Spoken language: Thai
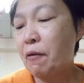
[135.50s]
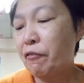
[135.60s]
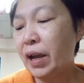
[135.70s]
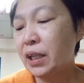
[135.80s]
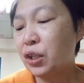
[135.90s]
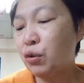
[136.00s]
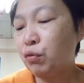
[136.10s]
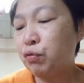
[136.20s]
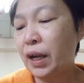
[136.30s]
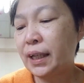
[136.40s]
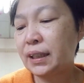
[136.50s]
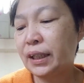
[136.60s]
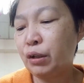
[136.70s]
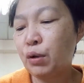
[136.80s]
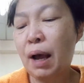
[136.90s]
Face to Face
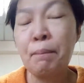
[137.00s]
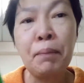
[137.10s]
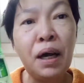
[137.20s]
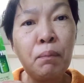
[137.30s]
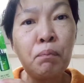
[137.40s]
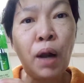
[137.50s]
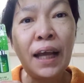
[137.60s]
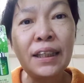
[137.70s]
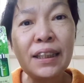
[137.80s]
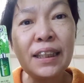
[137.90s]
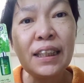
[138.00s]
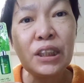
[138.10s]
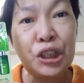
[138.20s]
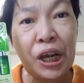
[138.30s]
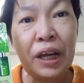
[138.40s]
Cucumber Brightening
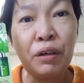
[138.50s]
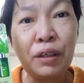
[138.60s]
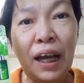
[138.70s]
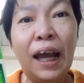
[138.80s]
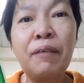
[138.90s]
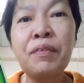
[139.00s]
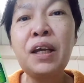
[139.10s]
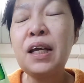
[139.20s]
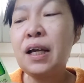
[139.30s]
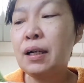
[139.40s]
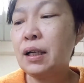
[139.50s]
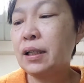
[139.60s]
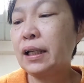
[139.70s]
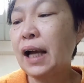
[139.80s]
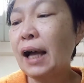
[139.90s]
Gel นะคะ
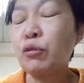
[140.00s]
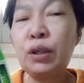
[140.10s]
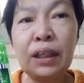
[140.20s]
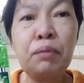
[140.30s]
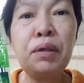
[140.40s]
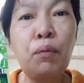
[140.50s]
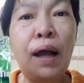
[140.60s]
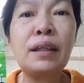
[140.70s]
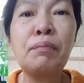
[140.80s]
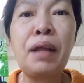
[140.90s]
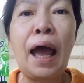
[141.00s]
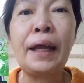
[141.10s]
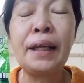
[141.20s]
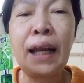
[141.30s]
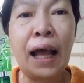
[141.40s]
สินค้าตัวนี้มีวางจำหน่าย
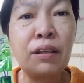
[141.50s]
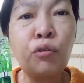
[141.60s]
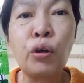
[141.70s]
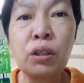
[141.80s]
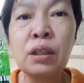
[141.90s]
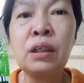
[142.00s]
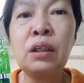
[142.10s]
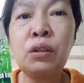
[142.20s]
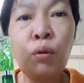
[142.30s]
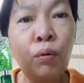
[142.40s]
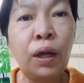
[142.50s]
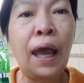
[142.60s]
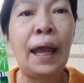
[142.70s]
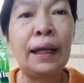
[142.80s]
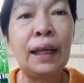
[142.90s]
ในร้านสะดวกซื้อทุก
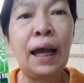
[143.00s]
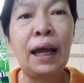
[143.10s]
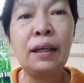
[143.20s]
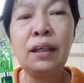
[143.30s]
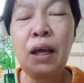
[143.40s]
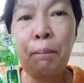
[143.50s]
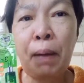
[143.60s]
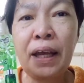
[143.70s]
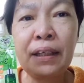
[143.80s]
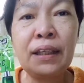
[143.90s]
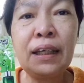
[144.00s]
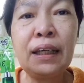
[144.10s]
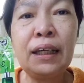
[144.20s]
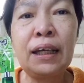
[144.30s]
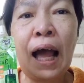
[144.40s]
แห่งนะคะ ไปที่
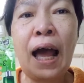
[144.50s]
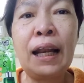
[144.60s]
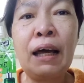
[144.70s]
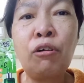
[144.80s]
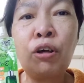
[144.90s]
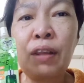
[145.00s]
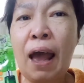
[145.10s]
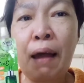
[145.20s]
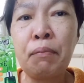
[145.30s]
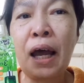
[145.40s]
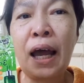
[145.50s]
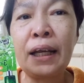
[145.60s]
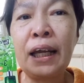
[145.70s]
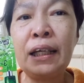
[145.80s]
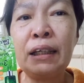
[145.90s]
ร้านแล้วก็ถามหา
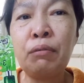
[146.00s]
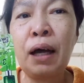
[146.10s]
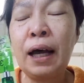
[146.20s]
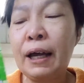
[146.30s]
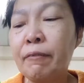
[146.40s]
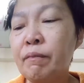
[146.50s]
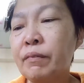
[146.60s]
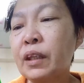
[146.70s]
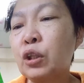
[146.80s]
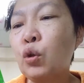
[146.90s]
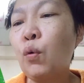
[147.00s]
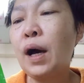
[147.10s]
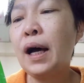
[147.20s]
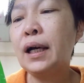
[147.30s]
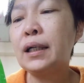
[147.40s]
ได้เลยว่า ตัว
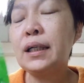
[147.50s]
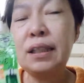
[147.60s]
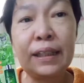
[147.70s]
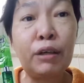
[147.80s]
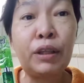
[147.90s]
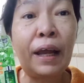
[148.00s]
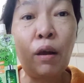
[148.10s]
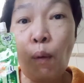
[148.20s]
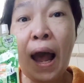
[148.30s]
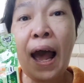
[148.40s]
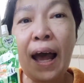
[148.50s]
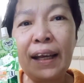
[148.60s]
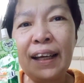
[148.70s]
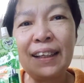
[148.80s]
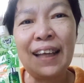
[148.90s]
เจลแตงกวา
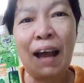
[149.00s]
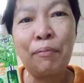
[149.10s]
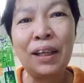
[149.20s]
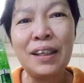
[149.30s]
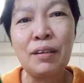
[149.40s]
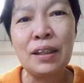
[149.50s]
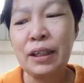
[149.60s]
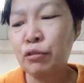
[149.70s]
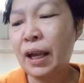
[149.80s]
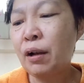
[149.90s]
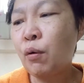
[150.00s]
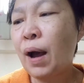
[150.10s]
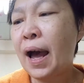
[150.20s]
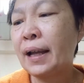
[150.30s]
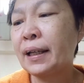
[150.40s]
นะ ถามมาเจลแตงก
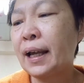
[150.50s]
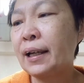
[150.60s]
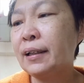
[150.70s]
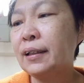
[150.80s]
วานะ